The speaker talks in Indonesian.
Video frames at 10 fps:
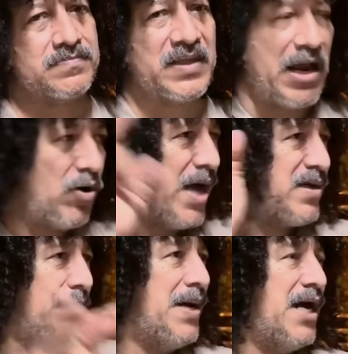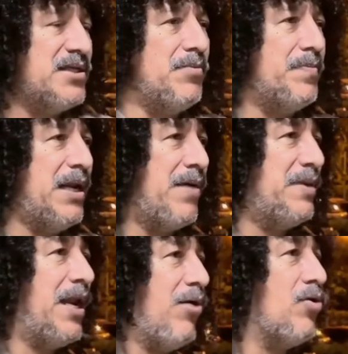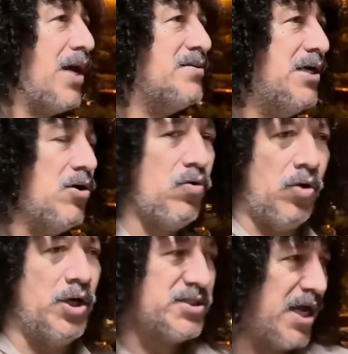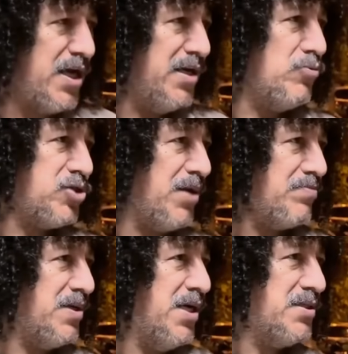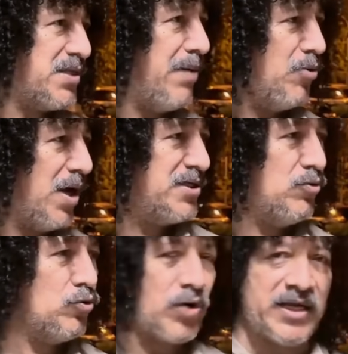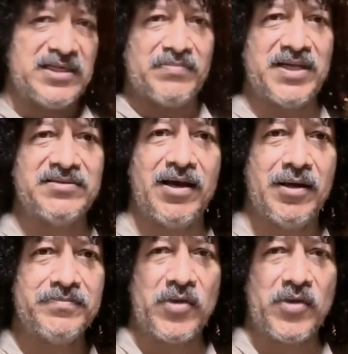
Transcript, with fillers: Kalau agama hanya memilah-milah orang, oh saya nih muslim, saya mau ngasih untuk orang Islam saja.